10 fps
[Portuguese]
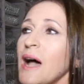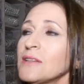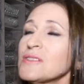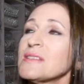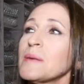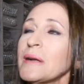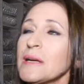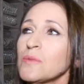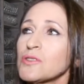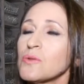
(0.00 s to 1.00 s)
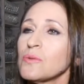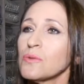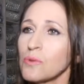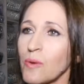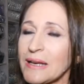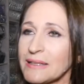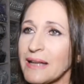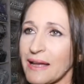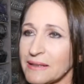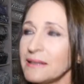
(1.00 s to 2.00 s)
Ah, nós trabalhamos com, com
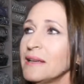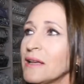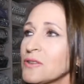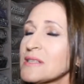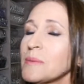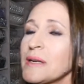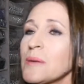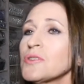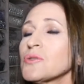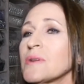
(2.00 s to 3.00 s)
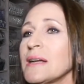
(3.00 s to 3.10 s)
qualidade. Nós trabalhamos com